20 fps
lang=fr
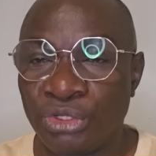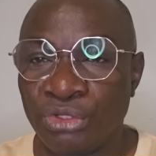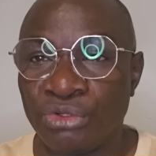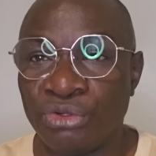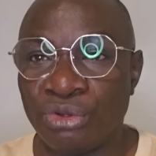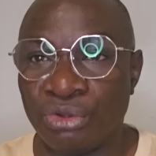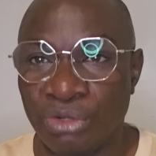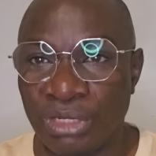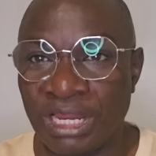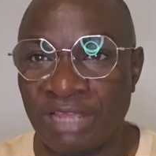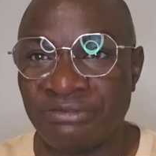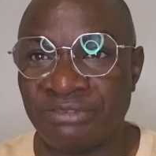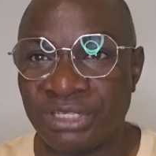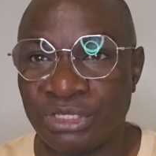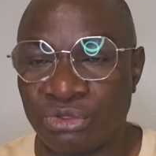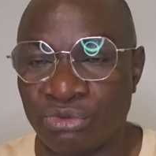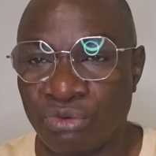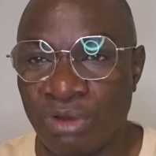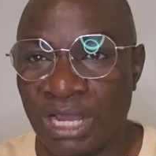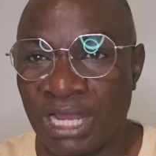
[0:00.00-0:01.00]
de la
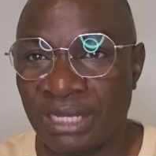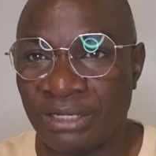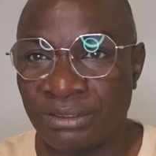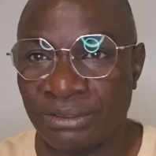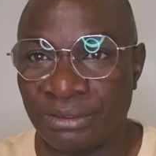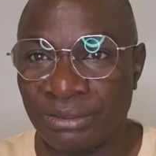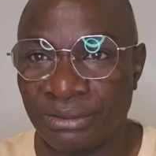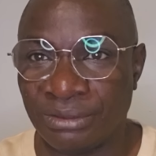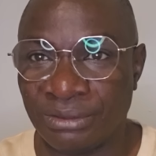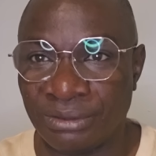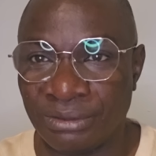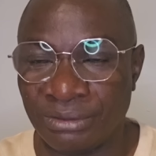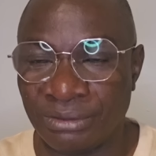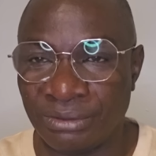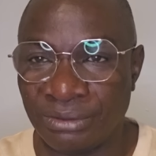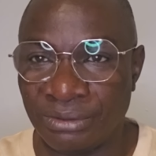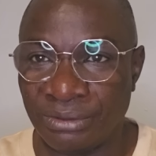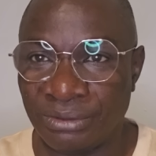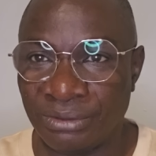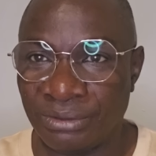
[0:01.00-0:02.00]
victoire euh,
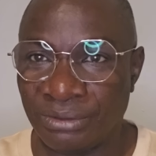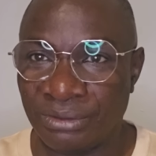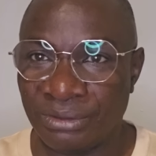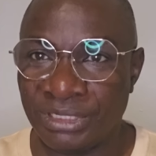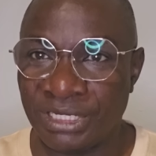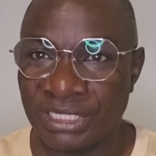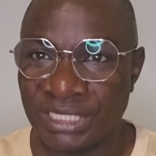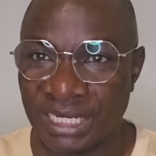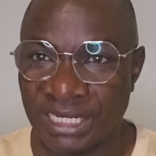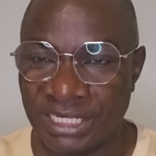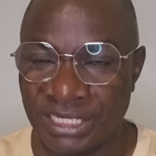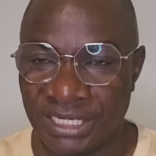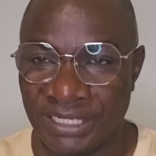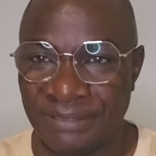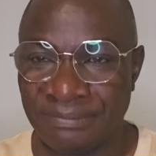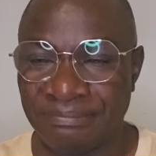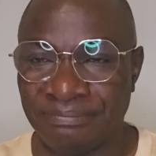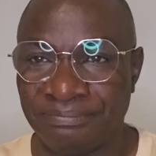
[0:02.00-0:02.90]
des Alliés.